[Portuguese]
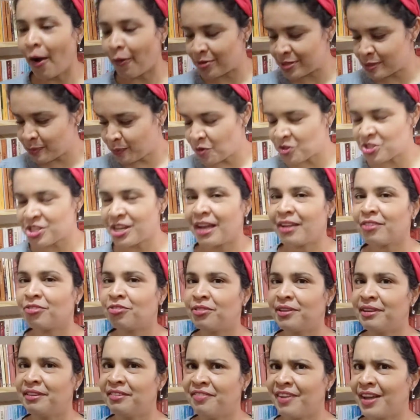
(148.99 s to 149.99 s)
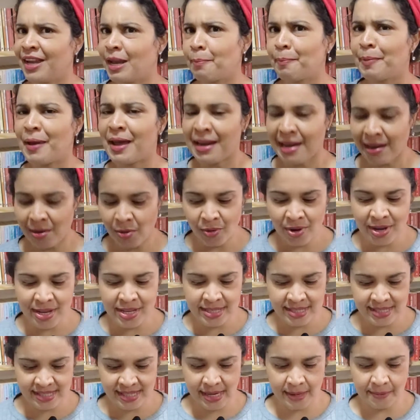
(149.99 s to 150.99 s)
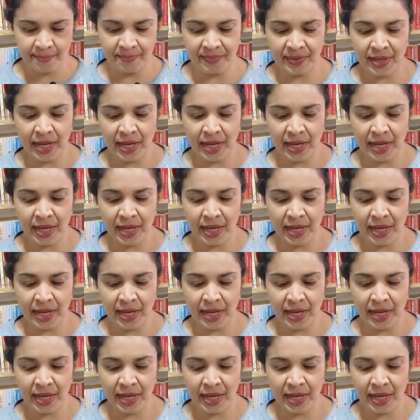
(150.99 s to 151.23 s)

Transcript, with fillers: esse projeto e vale a pena conhecer.